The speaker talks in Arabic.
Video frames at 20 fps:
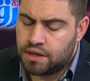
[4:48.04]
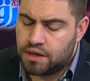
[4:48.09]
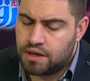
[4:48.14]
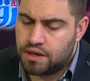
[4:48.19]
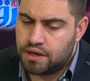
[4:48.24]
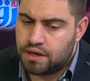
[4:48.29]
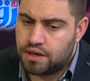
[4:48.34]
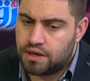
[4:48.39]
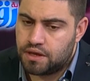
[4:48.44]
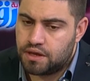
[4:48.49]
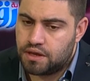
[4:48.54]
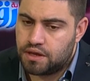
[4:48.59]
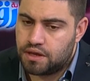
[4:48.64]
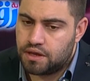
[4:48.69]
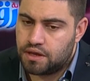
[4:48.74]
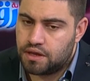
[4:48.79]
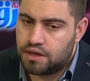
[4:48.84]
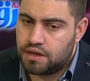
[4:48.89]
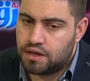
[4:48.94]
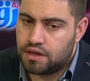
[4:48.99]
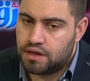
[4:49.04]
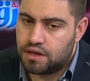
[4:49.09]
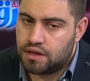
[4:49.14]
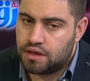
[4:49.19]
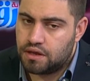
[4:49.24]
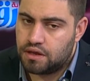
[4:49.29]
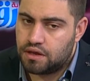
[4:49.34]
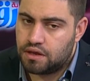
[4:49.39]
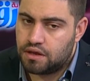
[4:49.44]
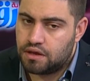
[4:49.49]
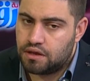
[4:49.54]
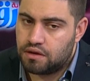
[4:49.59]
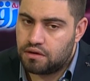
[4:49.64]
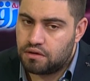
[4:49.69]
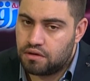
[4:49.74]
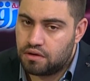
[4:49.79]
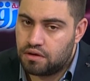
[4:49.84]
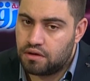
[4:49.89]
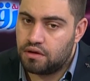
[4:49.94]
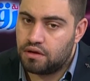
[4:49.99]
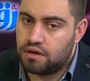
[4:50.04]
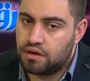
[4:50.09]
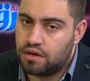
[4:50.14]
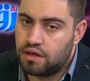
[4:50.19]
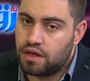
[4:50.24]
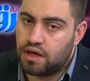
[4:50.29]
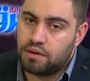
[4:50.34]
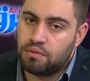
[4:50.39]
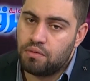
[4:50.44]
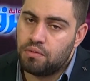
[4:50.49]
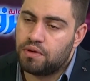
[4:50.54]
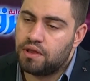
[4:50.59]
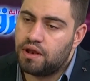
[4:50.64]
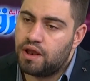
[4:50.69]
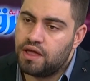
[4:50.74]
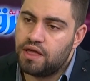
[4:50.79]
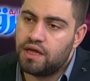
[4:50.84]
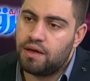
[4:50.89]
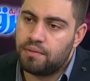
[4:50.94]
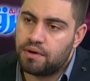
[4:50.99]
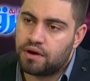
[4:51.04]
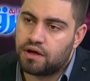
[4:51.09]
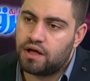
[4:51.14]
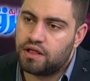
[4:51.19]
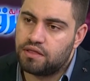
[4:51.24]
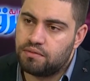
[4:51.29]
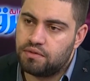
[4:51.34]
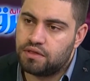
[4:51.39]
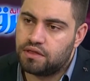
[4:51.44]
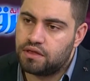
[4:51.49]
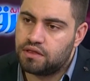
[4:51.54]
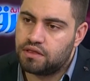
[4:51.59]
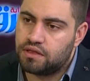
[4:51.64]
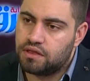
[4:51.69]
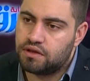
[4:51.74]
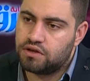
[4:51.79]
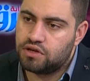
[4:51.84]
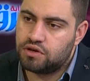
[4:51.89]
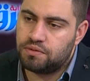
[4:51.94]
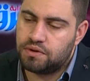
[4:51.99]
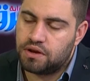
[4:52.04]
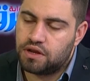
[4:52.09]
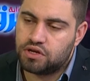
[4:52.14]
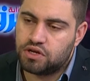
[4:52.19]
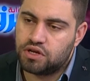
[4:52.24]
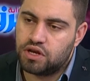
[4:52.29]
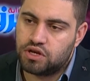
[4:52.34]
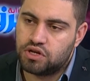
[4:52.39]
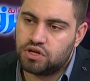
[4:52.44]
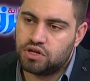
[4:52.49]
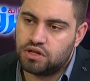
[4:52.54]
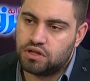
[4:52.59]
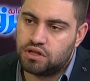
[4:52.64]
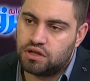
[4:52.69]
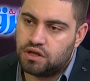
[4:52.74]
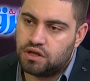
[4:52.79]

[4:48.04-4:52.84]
آه، يعني ممكن الايام القادمه تجيب لنا اشياء جديده